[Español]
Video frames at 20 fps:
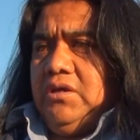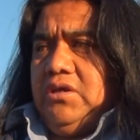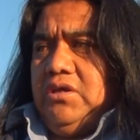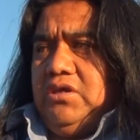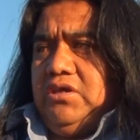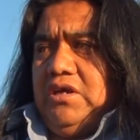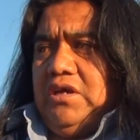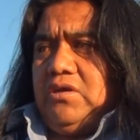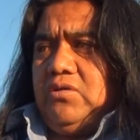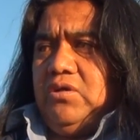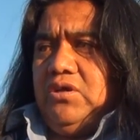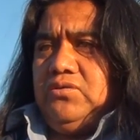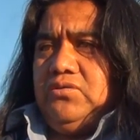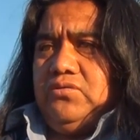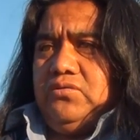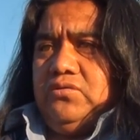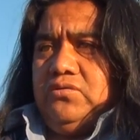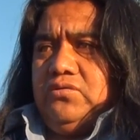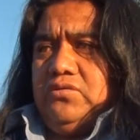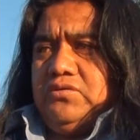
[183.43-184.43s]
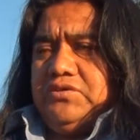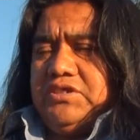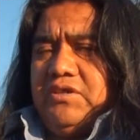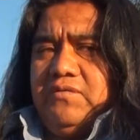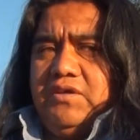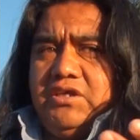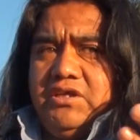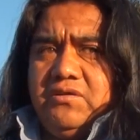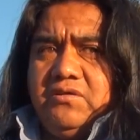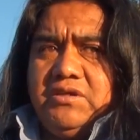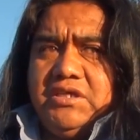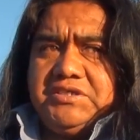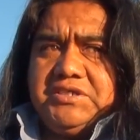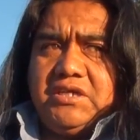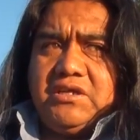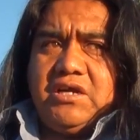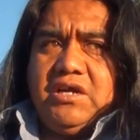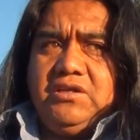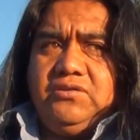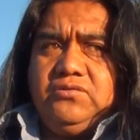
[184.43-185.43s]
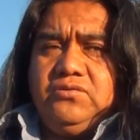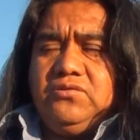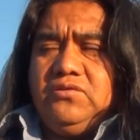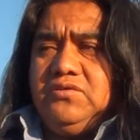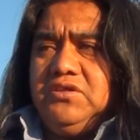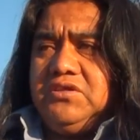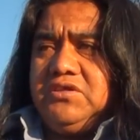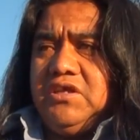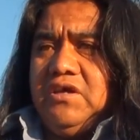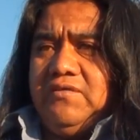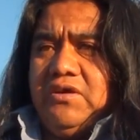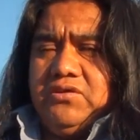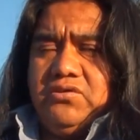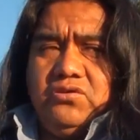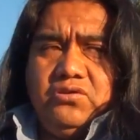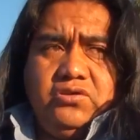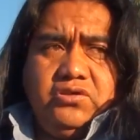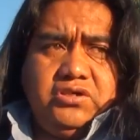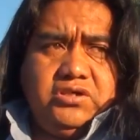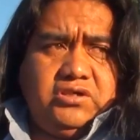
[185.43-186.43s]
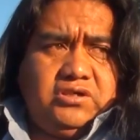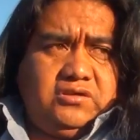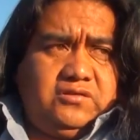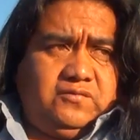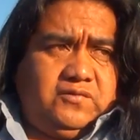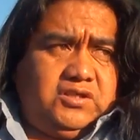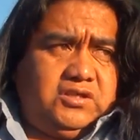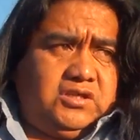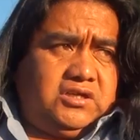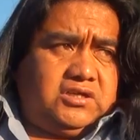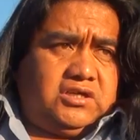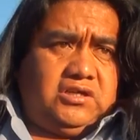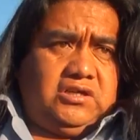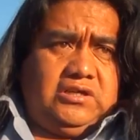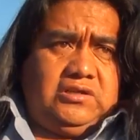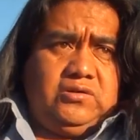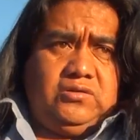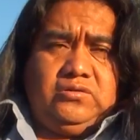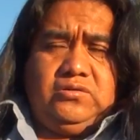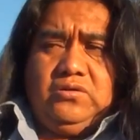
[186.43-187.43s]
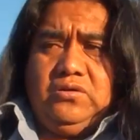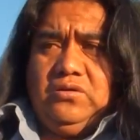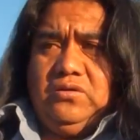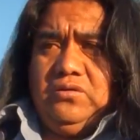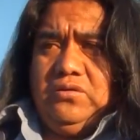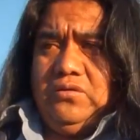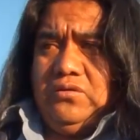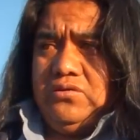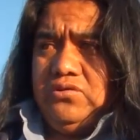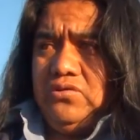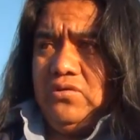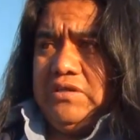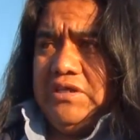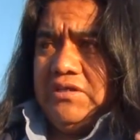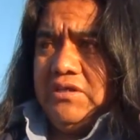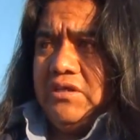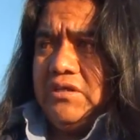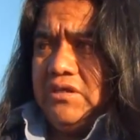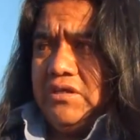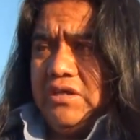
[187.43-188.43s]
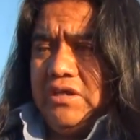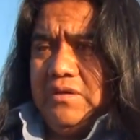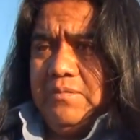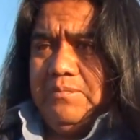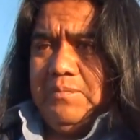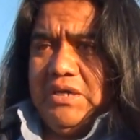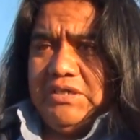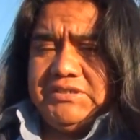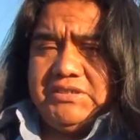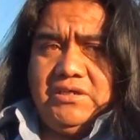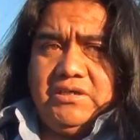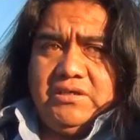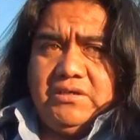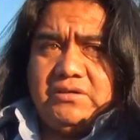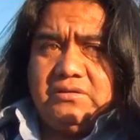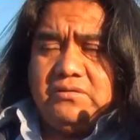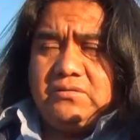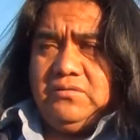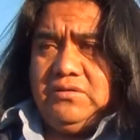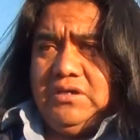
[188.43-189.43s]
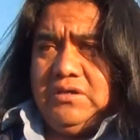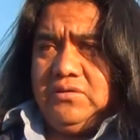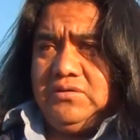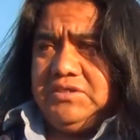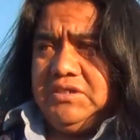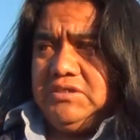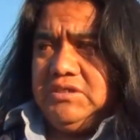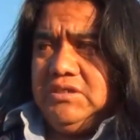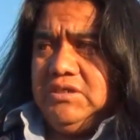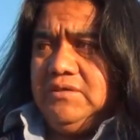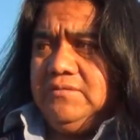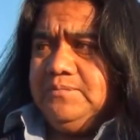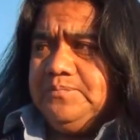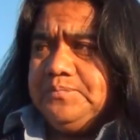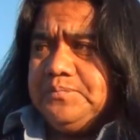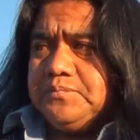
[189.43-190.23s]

Y ya cuando se vinieron acercando donde estaba yo y vi de que ellos no, yo le dije, ¿qué pasa? Una cosa así.